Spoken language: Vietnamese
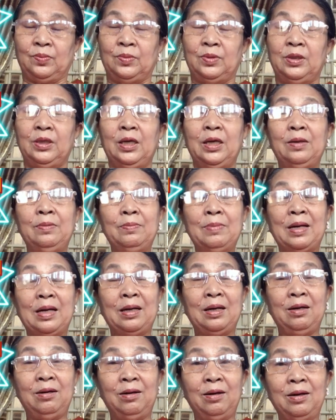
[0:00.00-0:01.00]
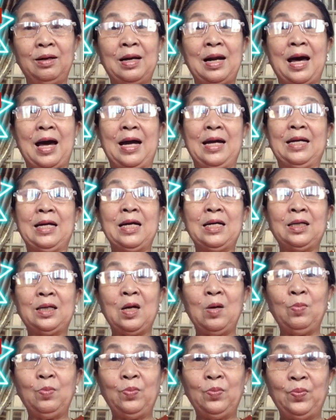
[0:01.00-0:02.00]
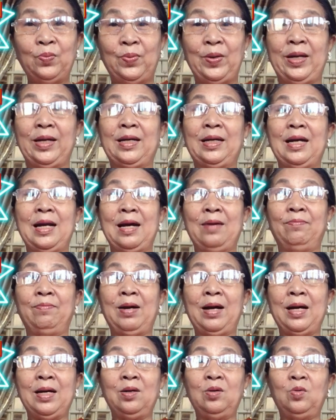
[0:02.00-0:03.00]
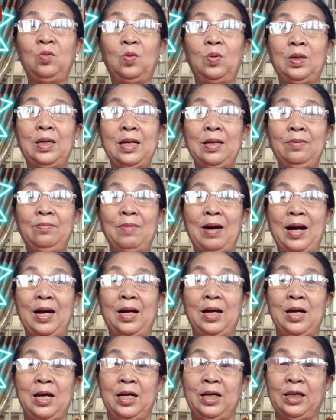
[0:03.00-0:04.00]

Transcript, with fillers: nhưng mà ngược lại cái công việc làm ăn của các bạn